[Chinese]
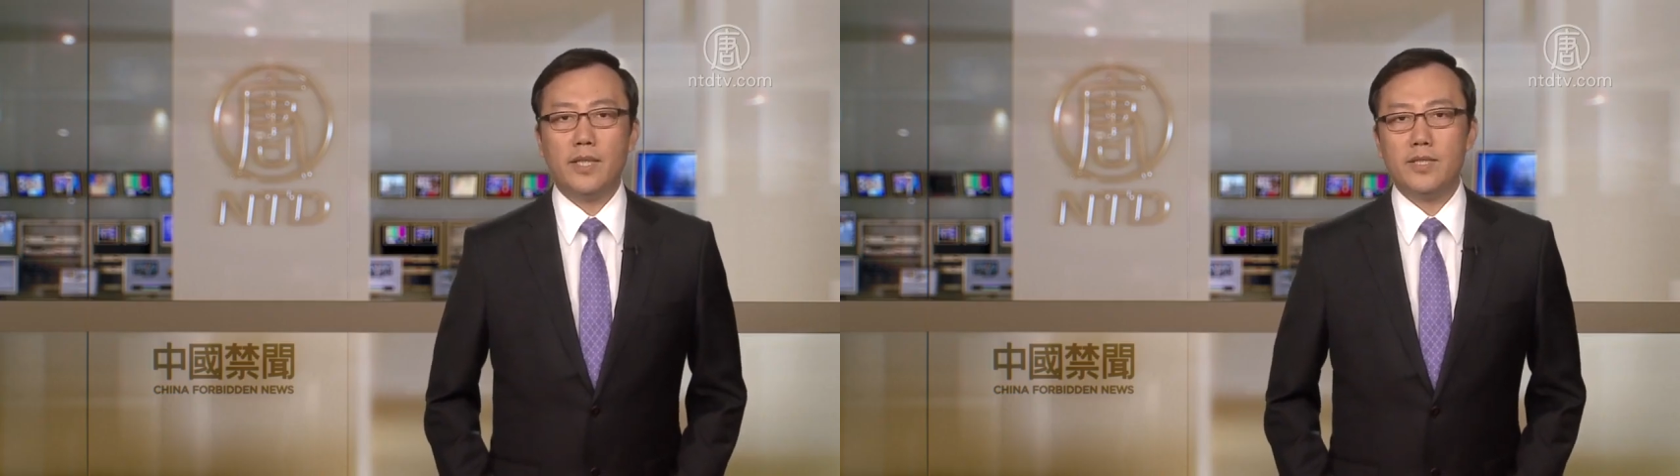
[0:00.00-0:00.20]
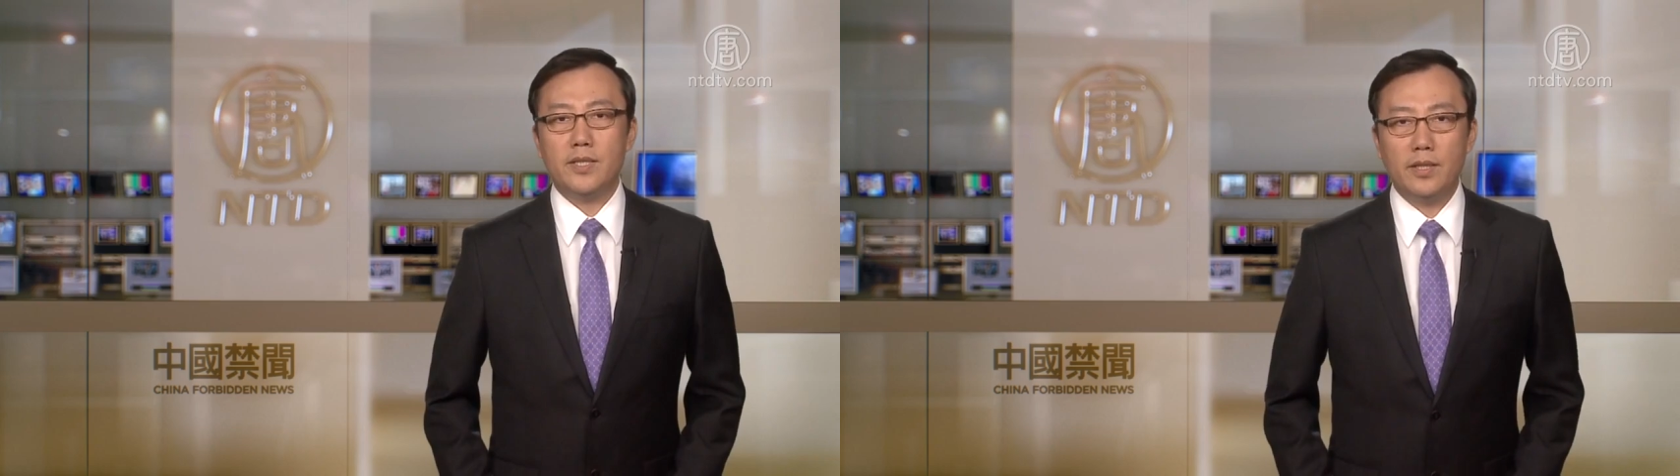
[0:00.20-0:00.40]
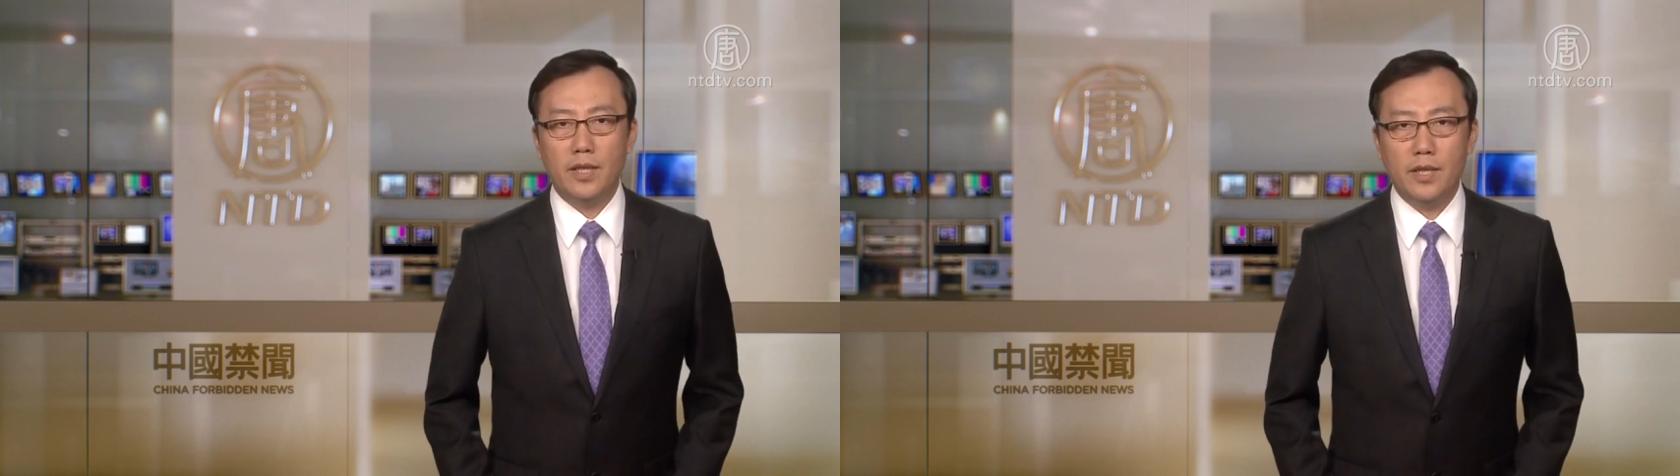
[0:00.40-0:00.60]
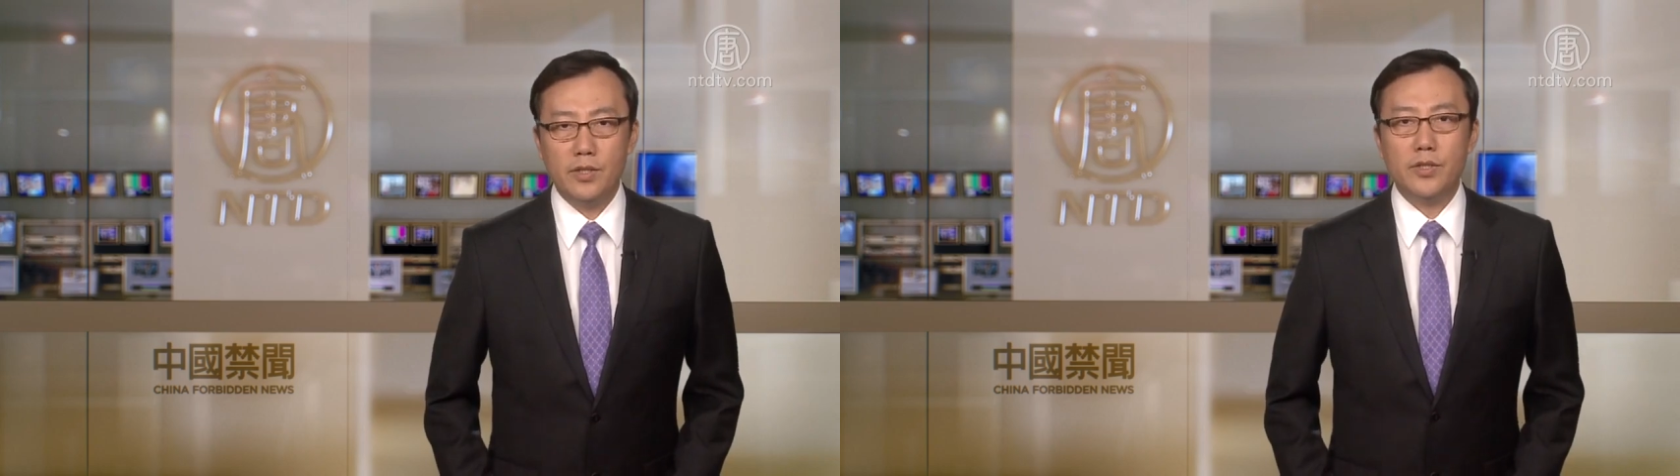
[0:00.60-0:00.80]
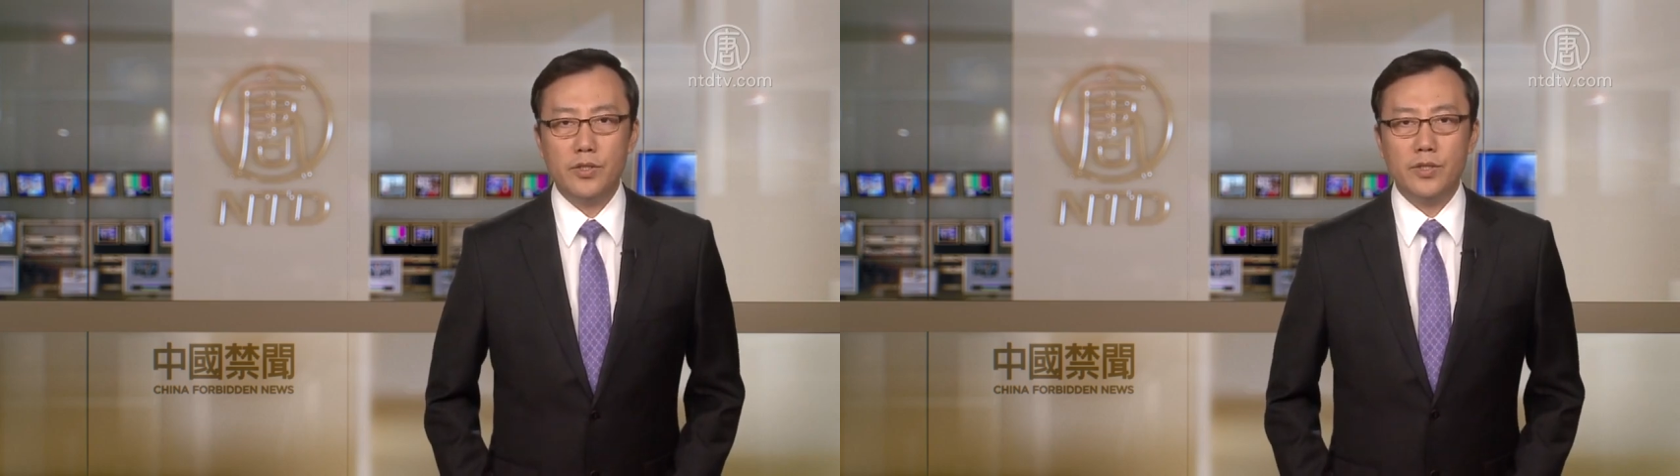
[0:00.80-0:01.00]
这一期
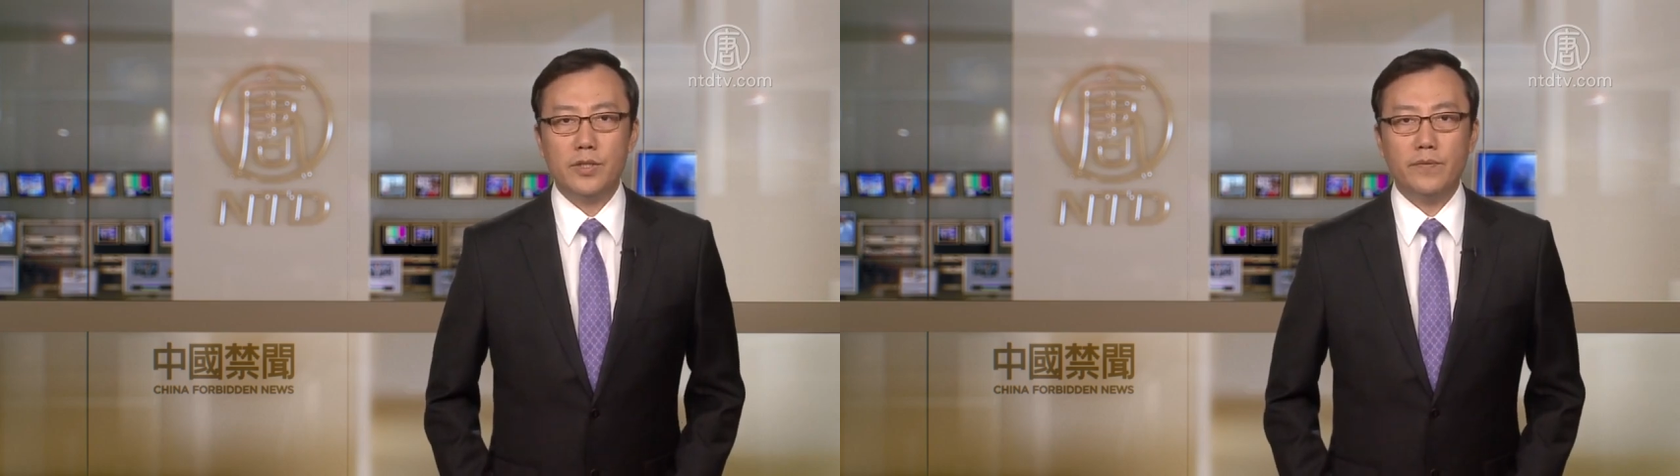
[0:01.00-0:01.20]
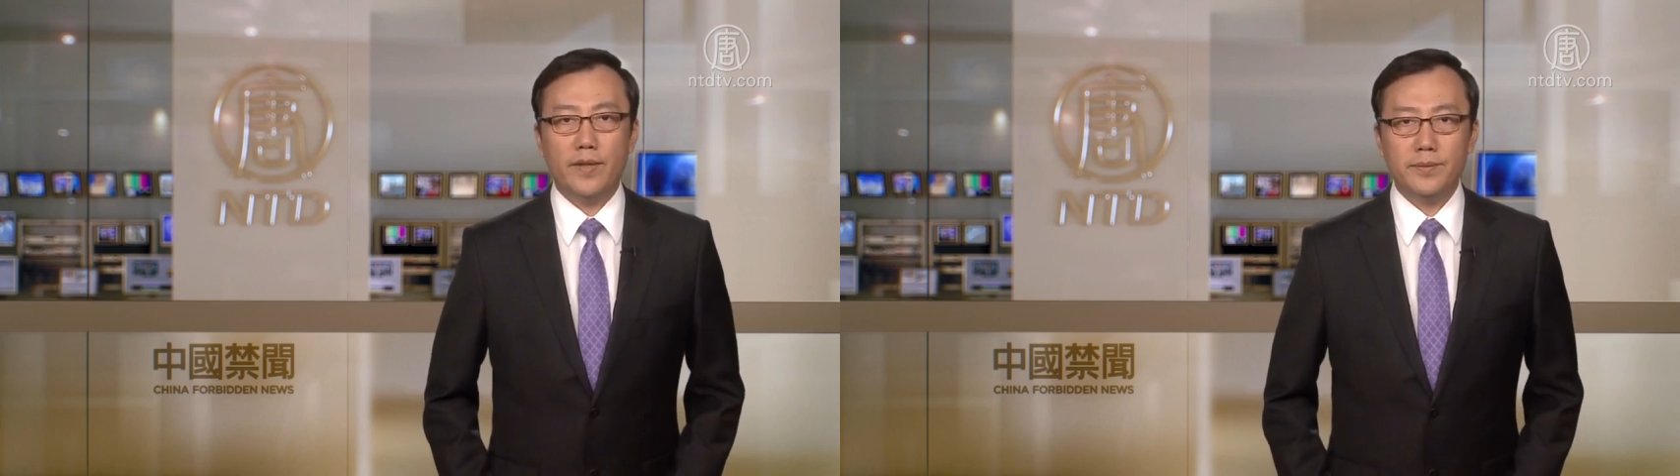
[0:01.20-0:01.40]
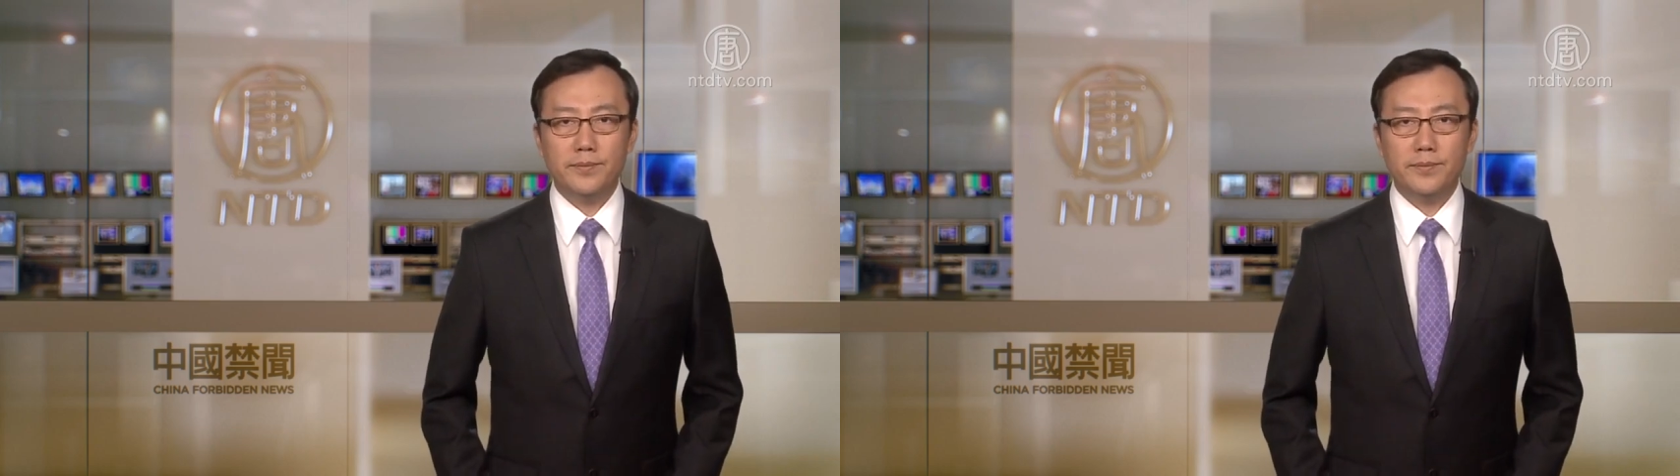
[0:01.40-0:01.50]
的时事新闻。